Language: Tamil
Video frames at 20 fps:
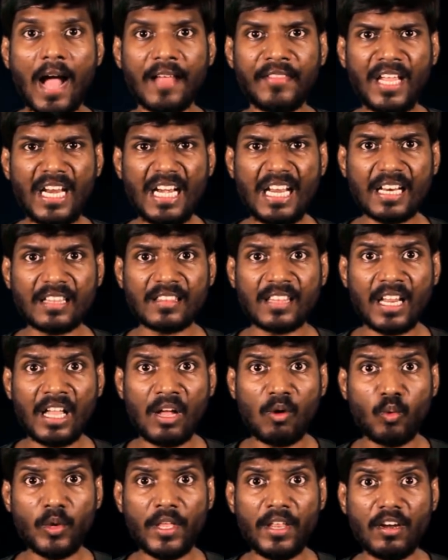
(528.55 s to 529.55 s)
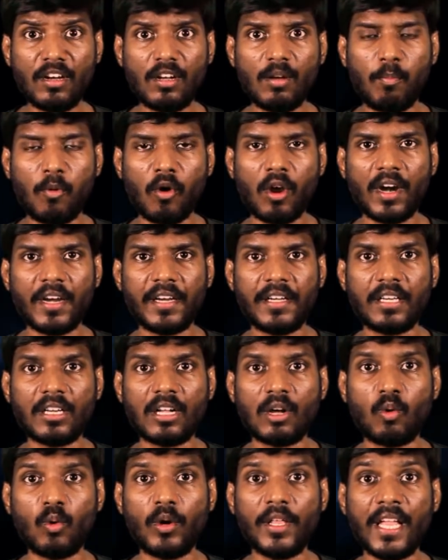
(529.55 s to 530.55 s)
அதே நேரத்தில் உயிருக்கு போராடிட்டு
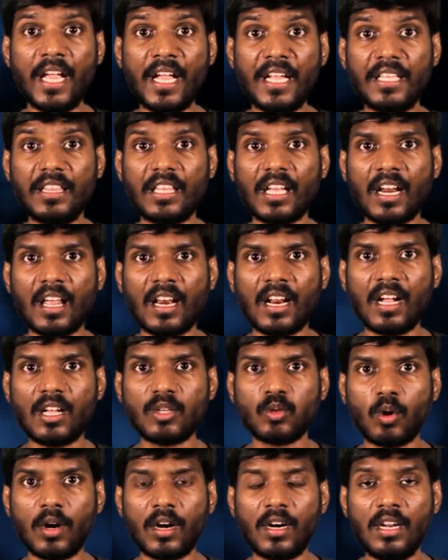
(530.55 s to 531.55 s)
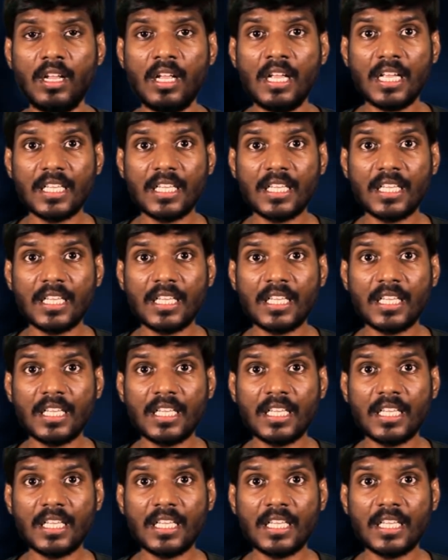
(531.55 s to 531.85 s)
இருக்கக்கூடிய இந்த நரகாசுரன்